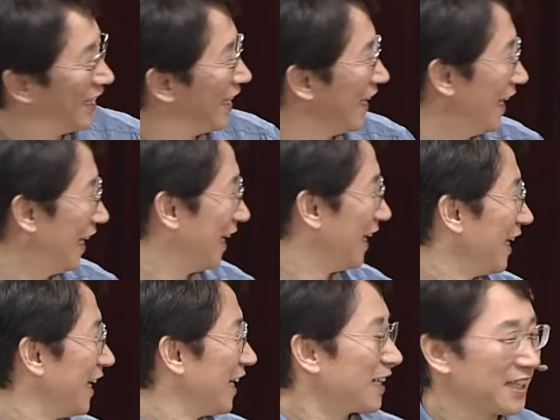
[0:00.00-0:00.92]
예.
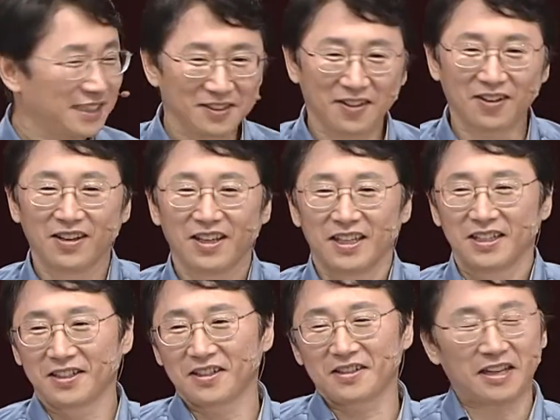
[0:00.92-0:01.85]
그래서
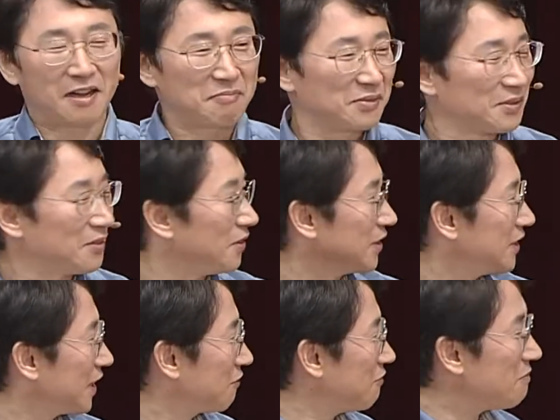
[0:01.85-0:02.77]
이거는 앞으로
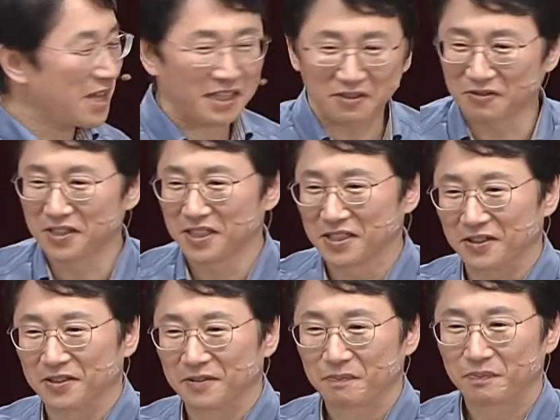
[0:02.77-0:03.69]
이제 꿈의
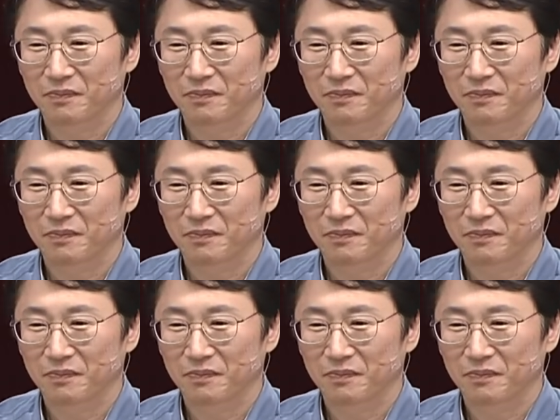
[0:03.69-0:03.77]
기술이죠.